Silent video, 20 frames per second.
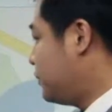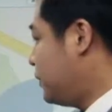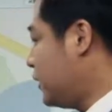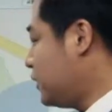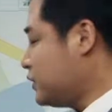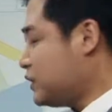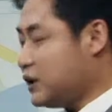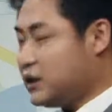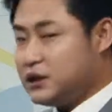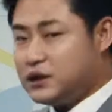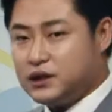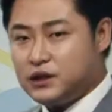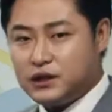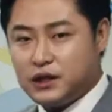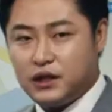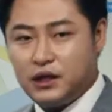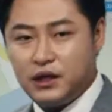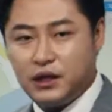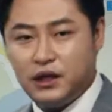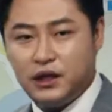현재
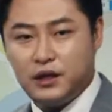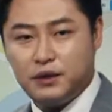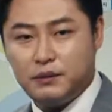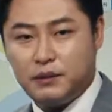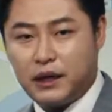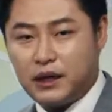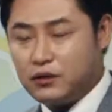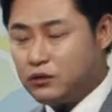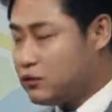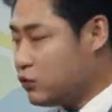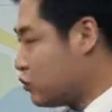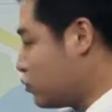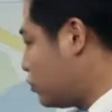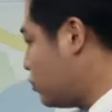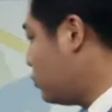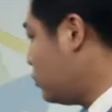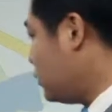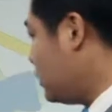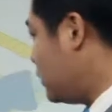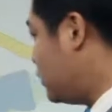시세
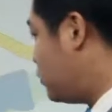말고도 이